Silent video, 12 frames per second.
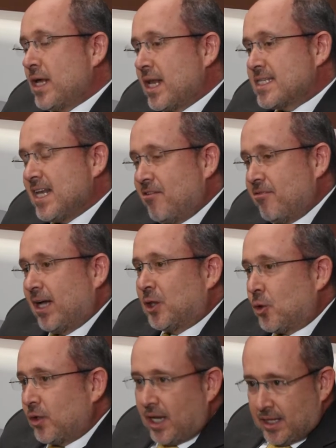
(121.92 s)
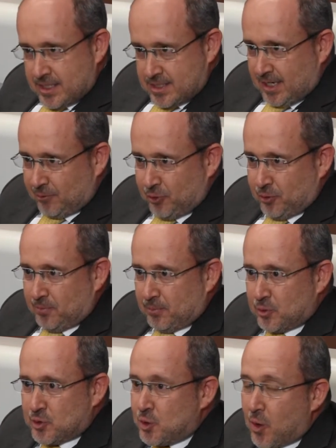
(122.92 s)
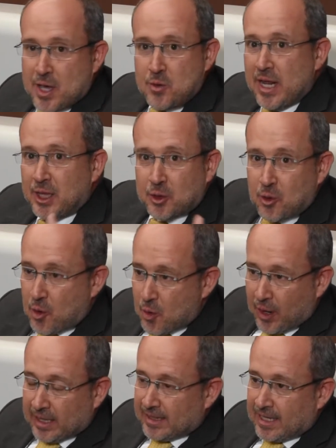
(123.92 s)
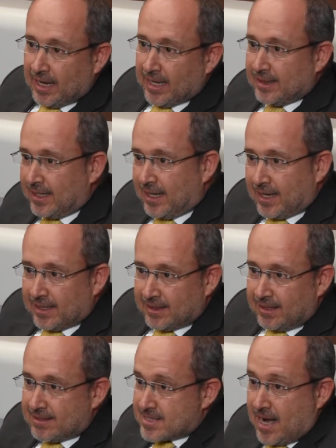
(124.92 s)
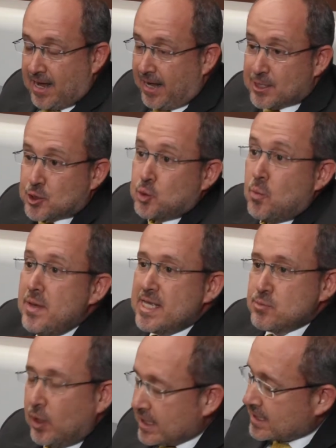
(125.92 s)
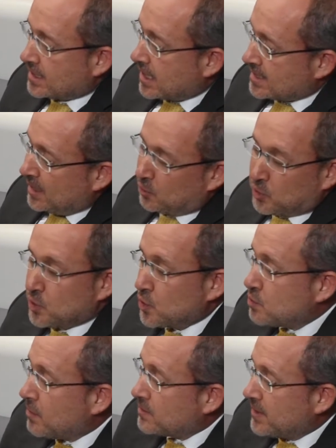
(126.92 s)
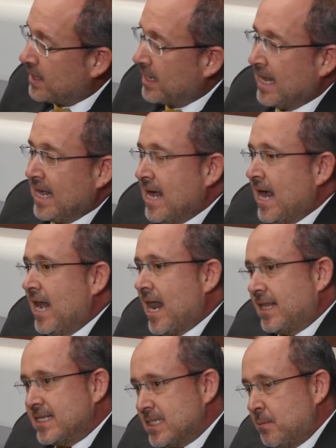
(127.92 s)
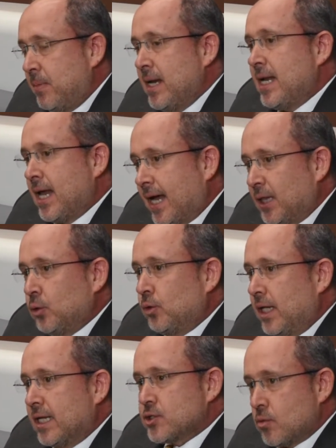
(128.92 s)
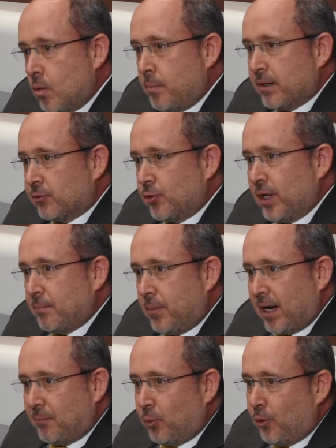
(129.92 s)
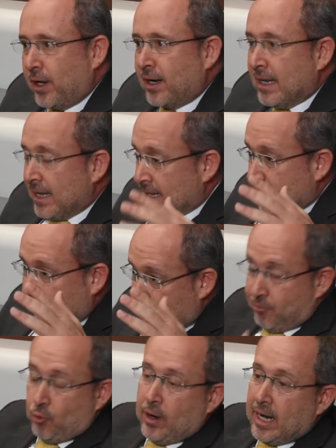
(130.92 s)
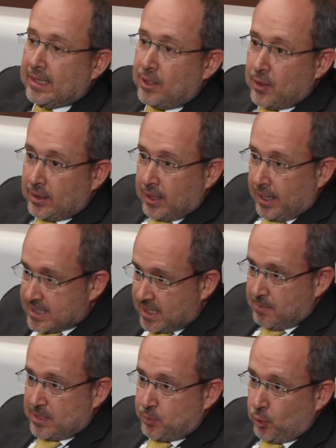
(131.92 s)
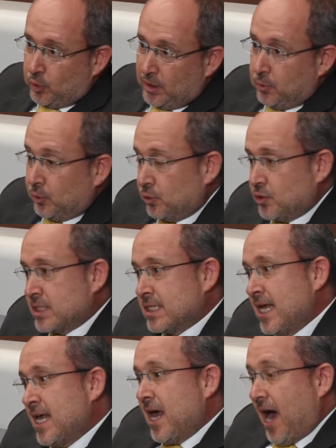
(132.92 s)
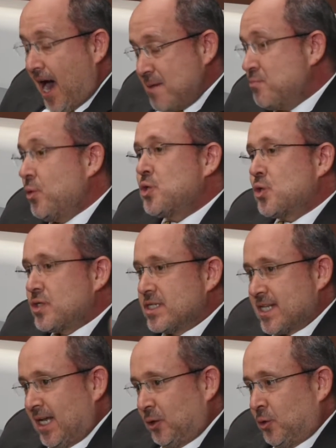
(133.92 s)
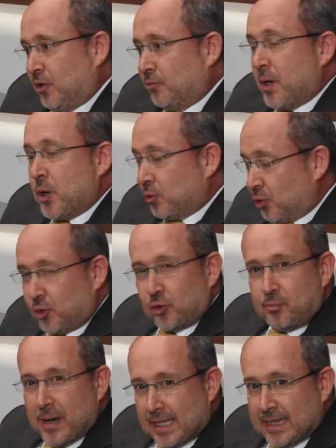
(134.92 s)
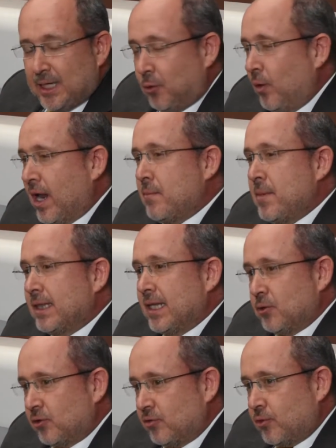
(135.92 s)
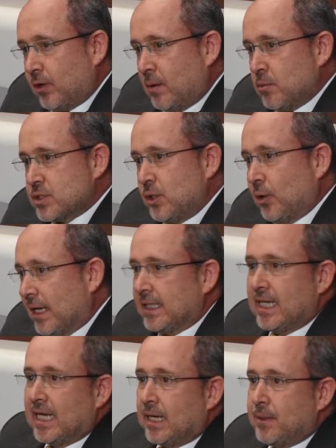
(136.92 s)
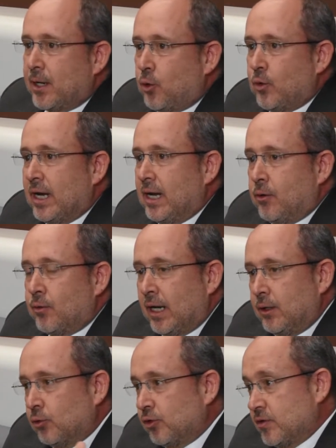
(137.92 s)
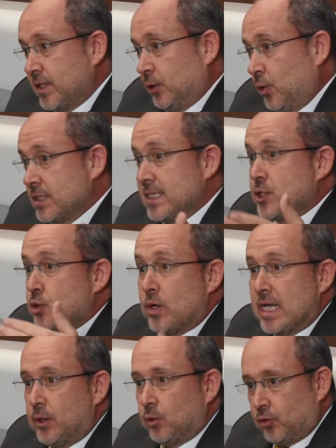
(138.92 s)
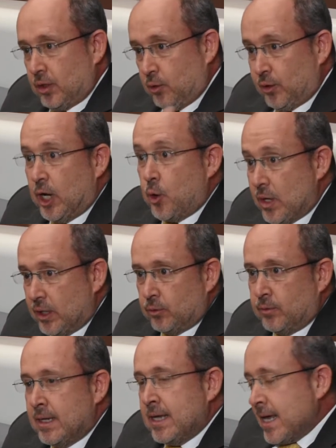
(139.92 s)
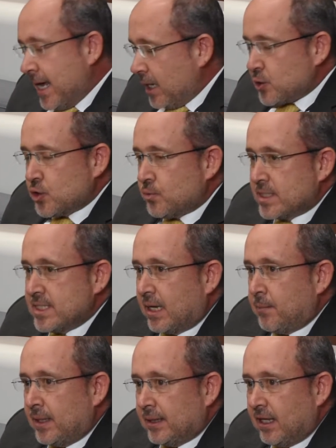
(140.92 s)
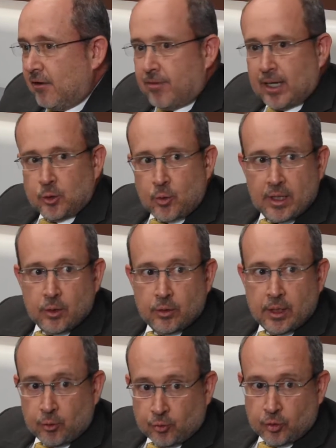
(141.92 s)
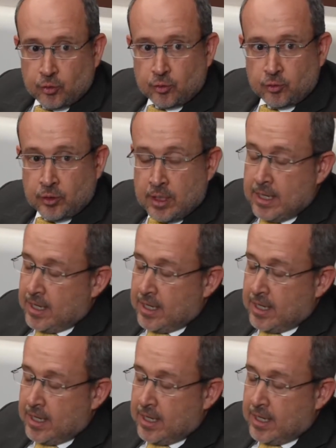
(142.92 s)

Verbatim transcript: eres el factor de la distracción. Entonces no hay un entorno que te, que te, que te distraiga, eres tú mismo el que estás haciendo. Entonces eso es más bien la disciplina que tú tienes como persona para poder enfocarte en una tarea y ser más productivo. Entonces hay muchos distractores, pero nosotros particularmente nos enfocamos en lo que tiene que ver con, el, con los distractores de sonido, o sea, con el ruido. Eso es básicamente el factor en donde nosotros